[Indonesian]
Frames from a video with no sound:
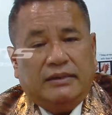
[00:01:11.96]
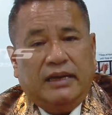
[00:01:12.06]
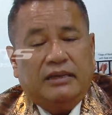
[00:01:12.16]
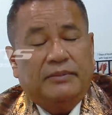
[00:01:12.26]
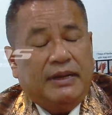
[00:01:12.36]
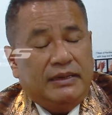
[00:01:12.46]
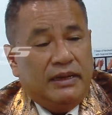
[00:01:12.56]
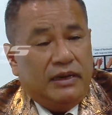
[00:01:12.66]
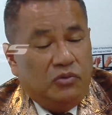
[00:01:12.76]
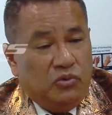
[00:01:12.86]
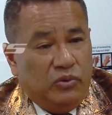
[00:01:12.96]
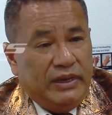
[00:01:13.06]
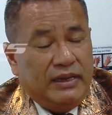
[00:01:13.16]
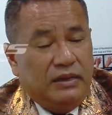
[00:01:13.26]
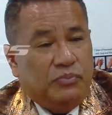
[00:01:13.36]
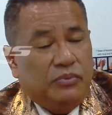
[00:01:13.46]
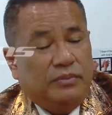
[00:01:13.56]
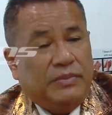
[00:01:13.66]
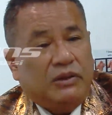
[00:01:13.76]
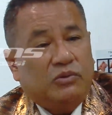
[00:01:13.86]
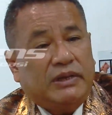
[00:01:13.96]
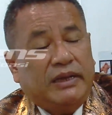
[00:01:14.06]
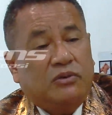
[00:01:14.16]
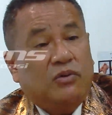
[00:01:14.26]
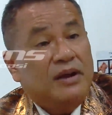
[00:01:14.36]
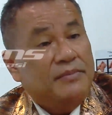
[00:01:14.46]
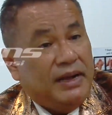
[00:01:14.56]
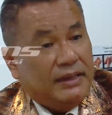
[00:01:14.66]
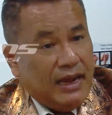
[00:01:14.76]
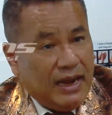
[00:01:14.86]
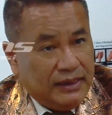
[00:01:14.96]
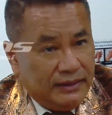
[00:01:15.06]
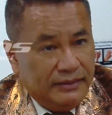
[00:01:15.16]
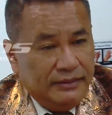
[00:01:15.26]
Saya sebenarnya dari dulu ingin mantu saya itu orang Batak.